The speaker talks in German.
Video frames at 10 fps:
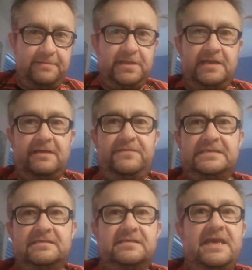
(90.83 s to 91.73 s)
mit einer
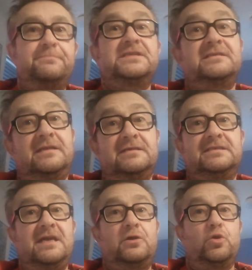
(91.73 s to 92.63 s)
gewissen Skepsis, einer
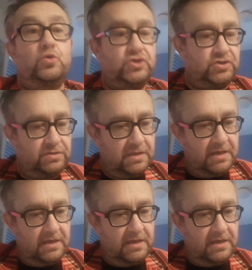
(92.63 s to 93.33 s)
sehr großen,